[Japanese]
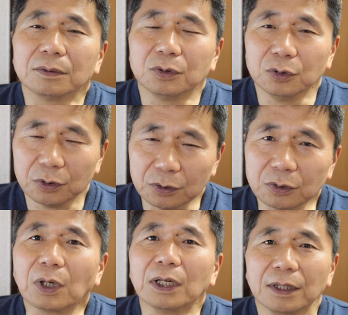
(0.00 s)
工夫
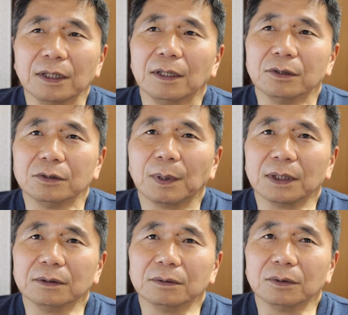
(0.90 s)
とかねレフ
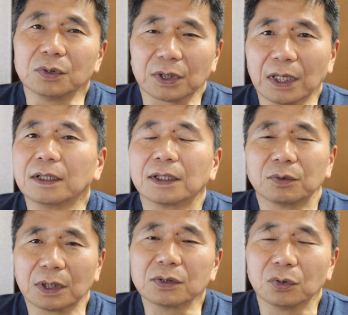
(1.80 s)
板の使い方
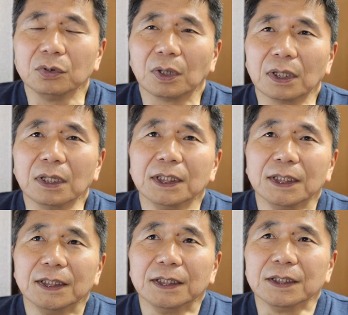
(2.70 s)
とかそういうのが
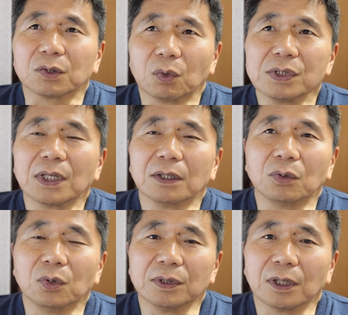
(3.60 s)
少し参
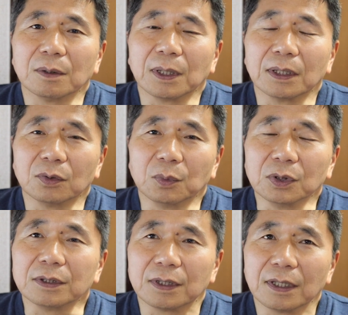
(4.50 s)
考になればなと
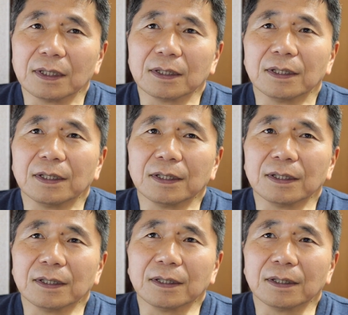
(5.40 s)
思って、
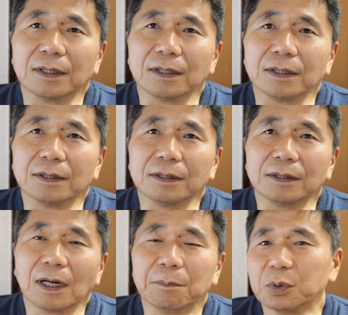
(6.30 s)

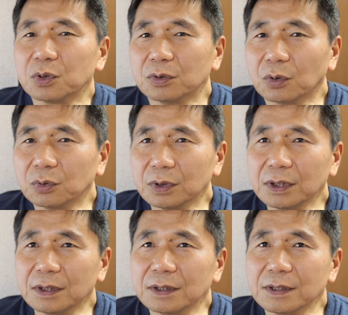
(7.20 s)
えー、アップすること
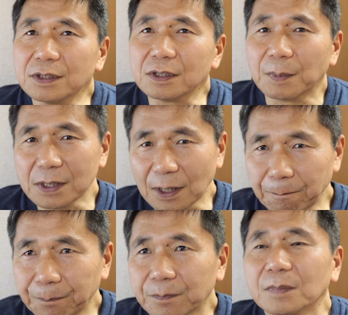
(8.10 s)
にしました
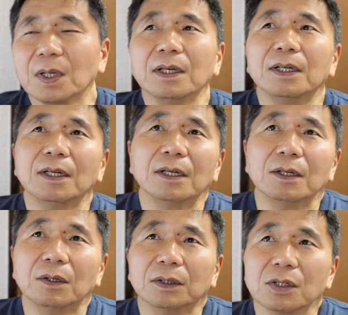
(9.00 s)
で
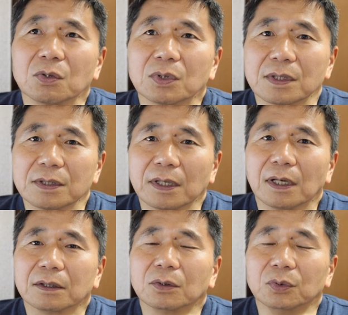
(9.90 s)
私の撮影
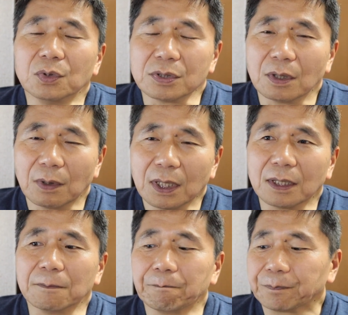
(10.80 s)
環境として
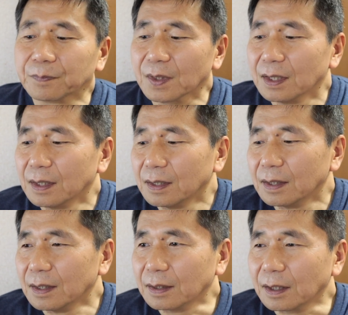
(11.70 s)
は、
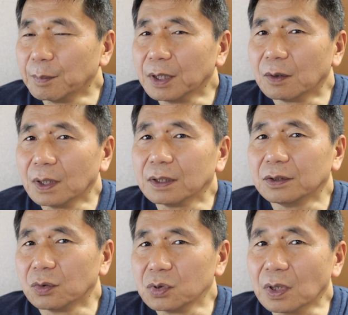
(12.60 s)
えー、カメラは
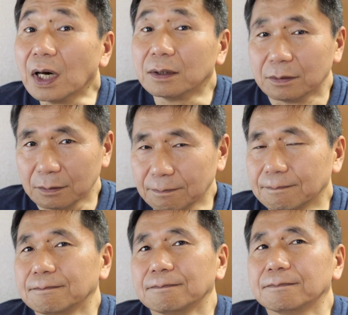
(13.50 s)
EOSR
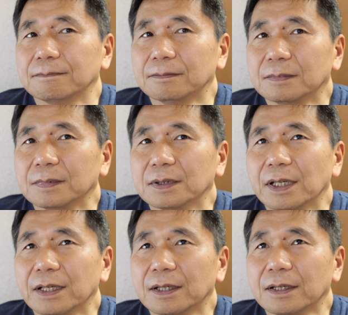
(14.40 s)

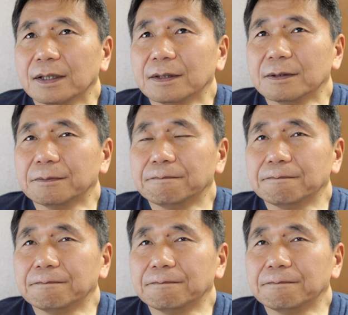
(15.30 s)
で